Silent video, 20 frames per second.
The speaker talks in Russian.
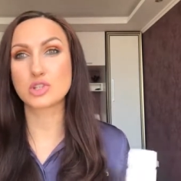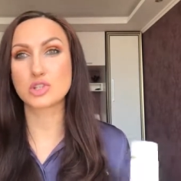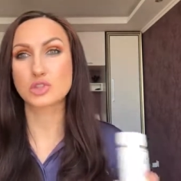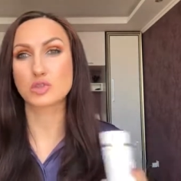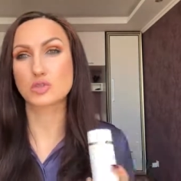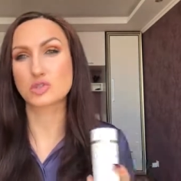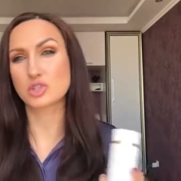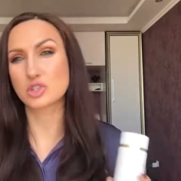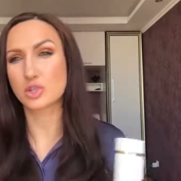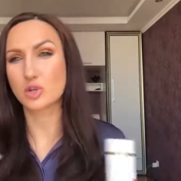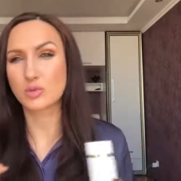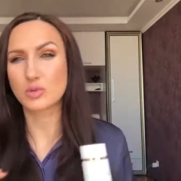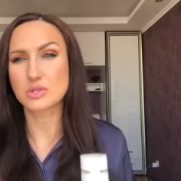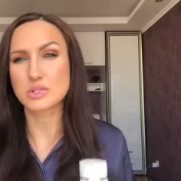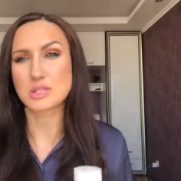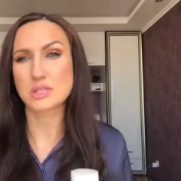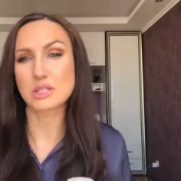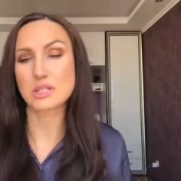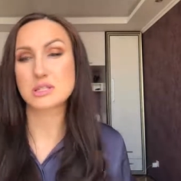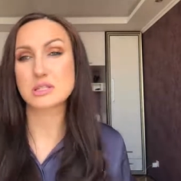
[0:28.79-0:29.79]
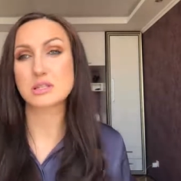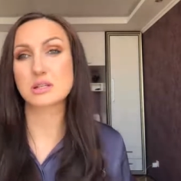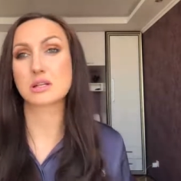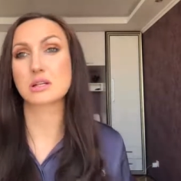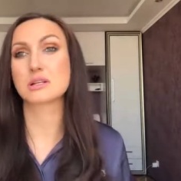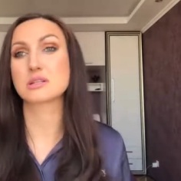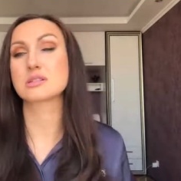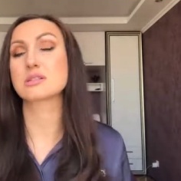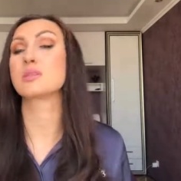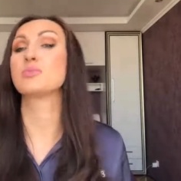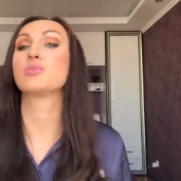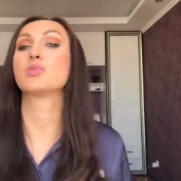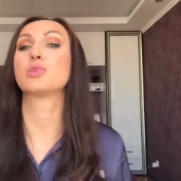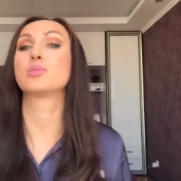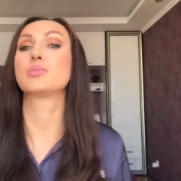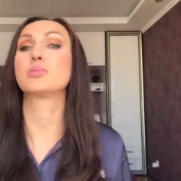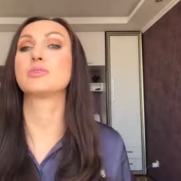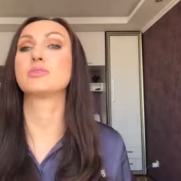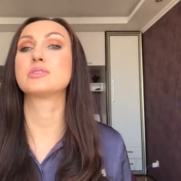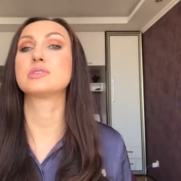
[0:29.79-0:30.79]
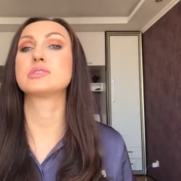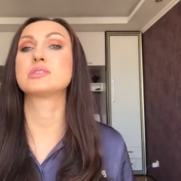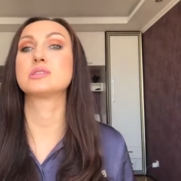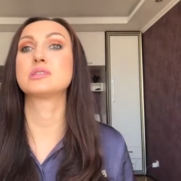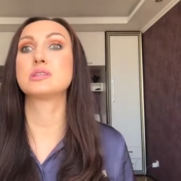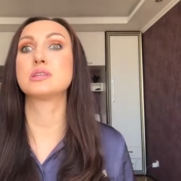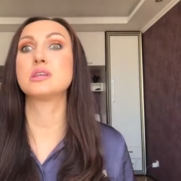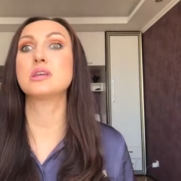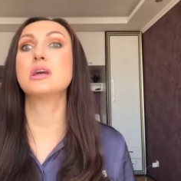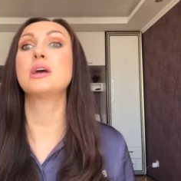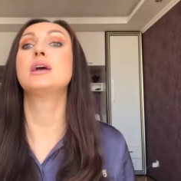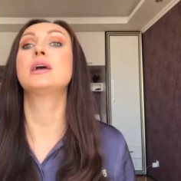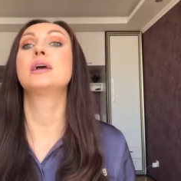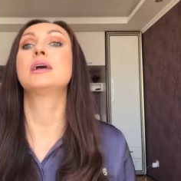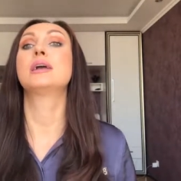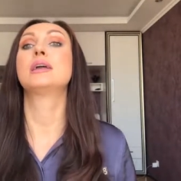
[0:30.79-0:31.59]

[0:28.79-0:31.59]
что же такое интересненькое с собой привезти.